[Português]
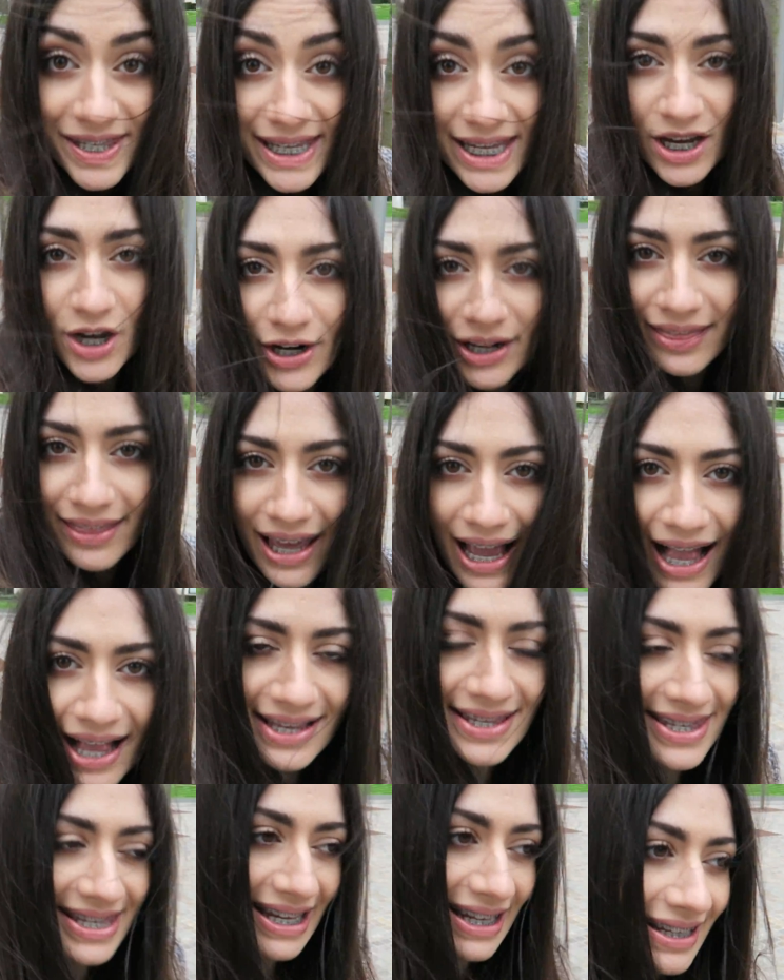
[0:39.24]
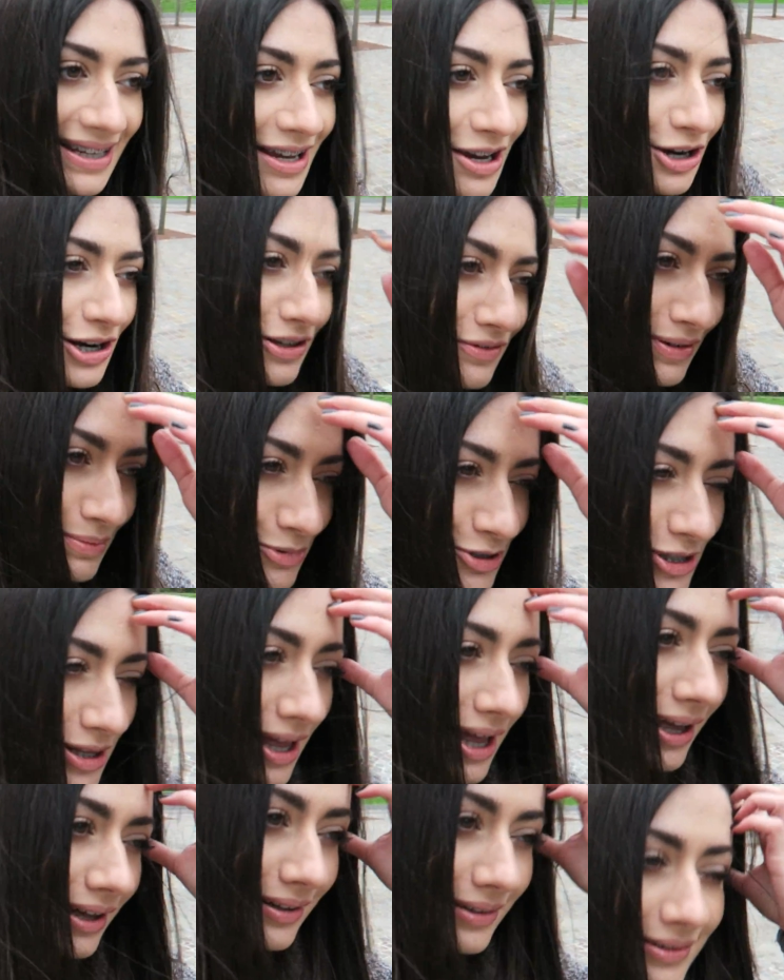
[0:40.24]
saí agora de casa e agora vamos
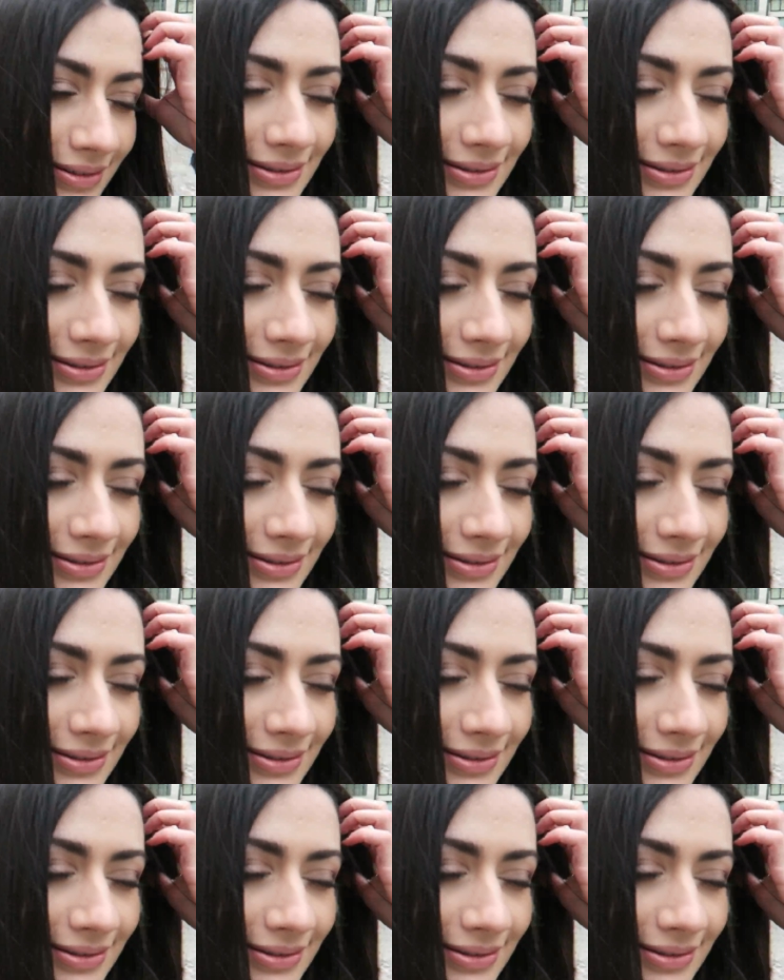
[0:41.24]
lá